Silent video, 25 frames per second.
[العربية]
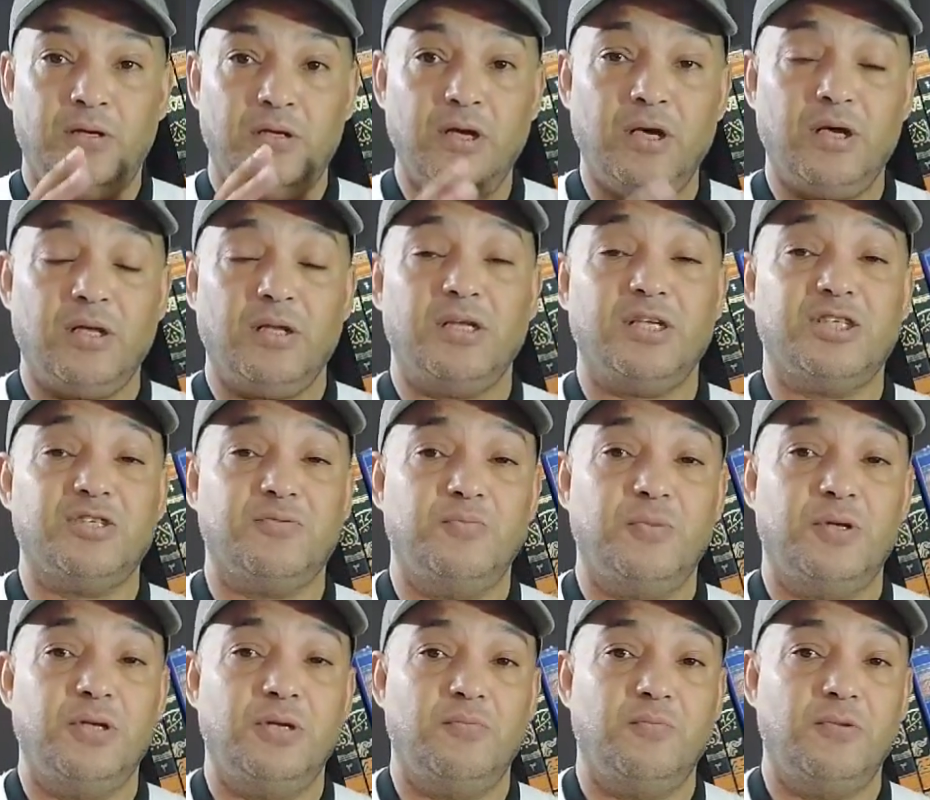
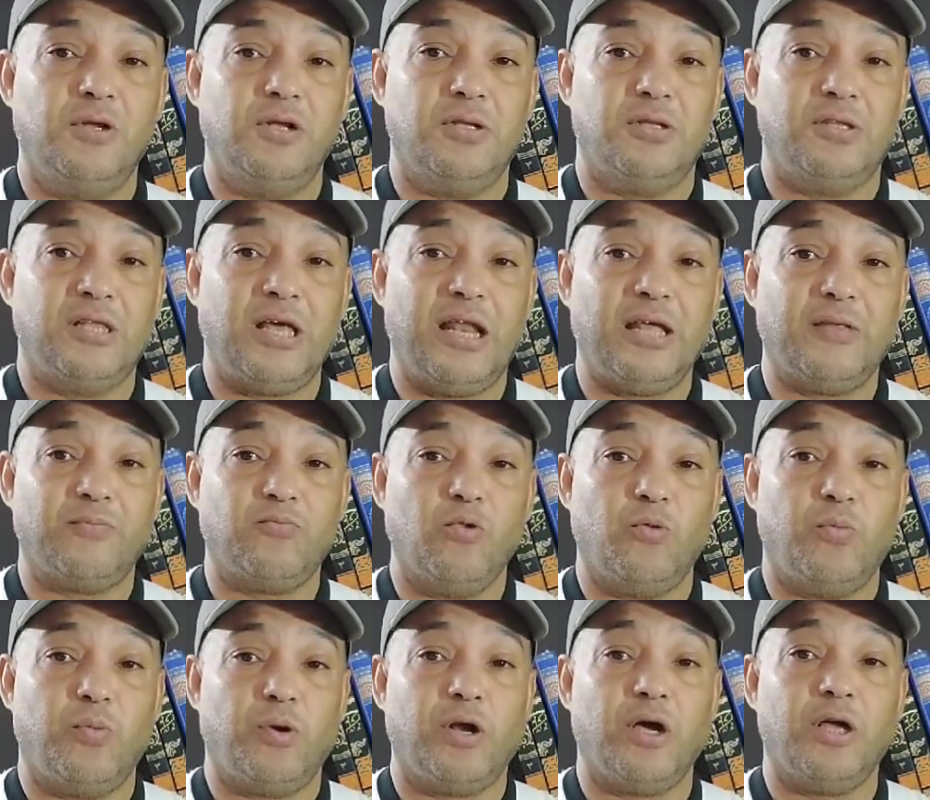نخلص من من
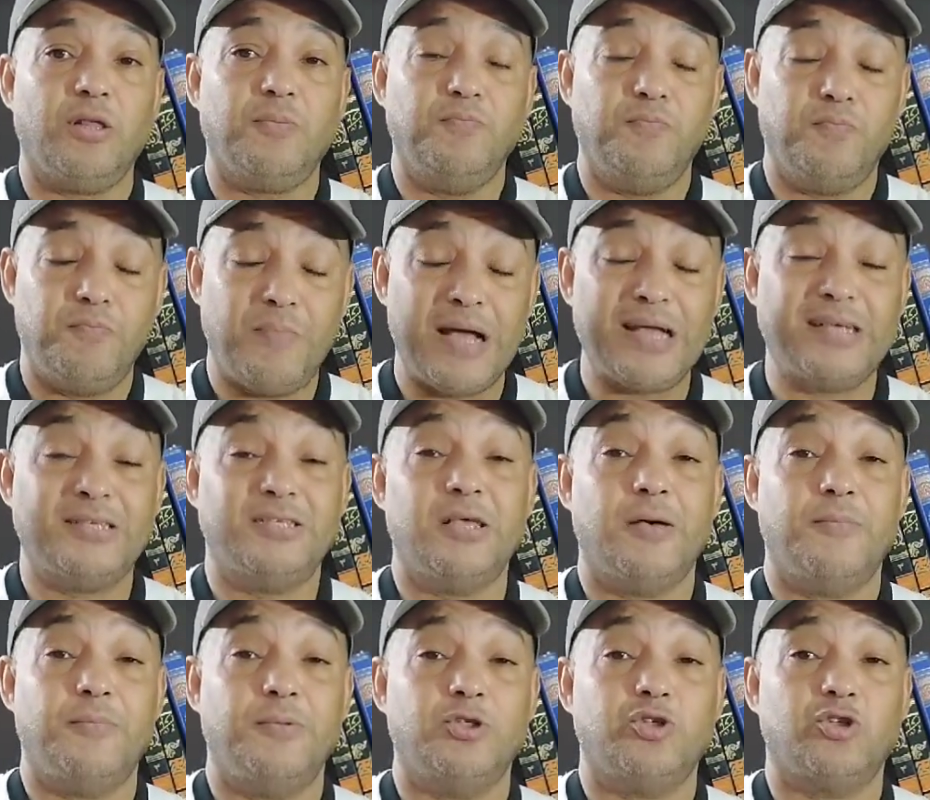ثلاث مباريات
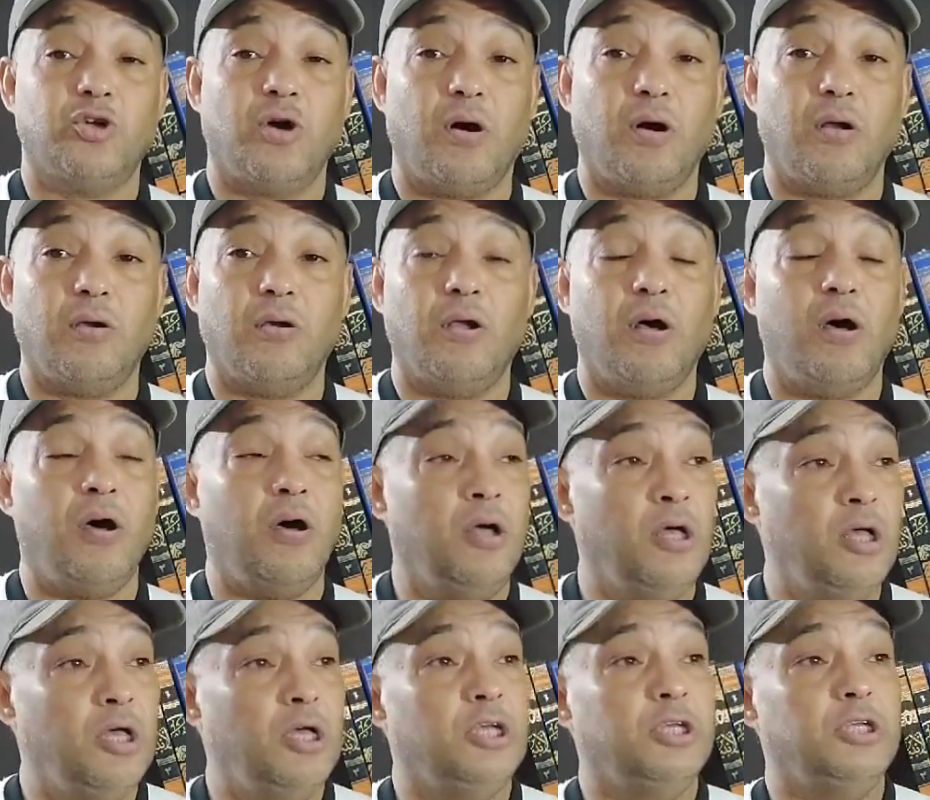مكسب ان شاء
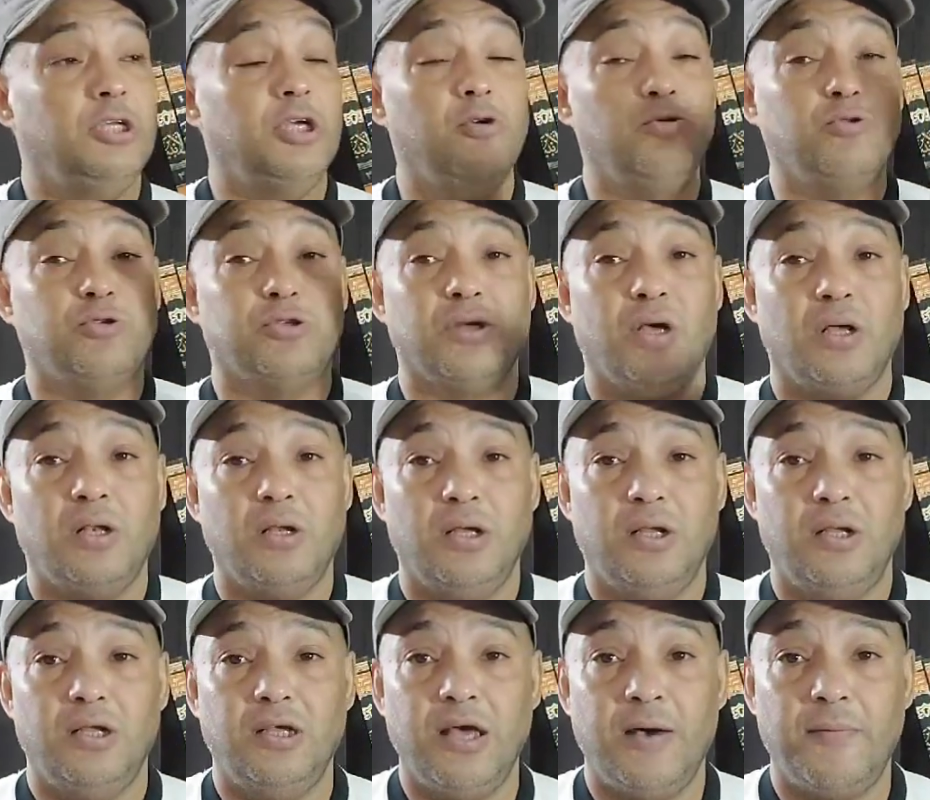الله يوصل
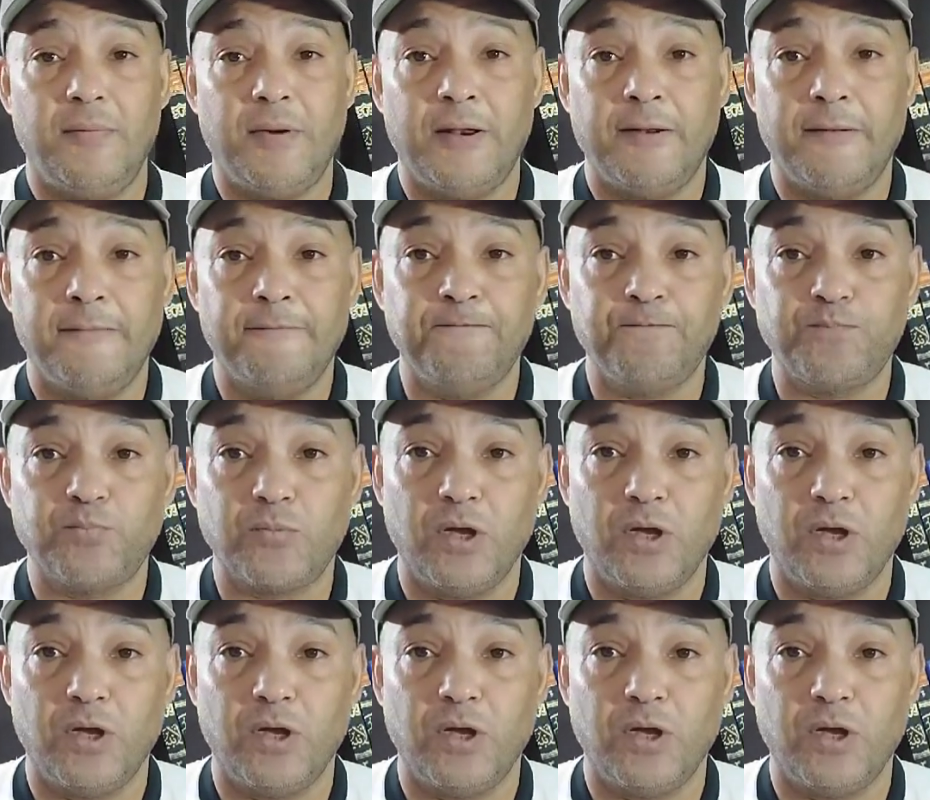اليمن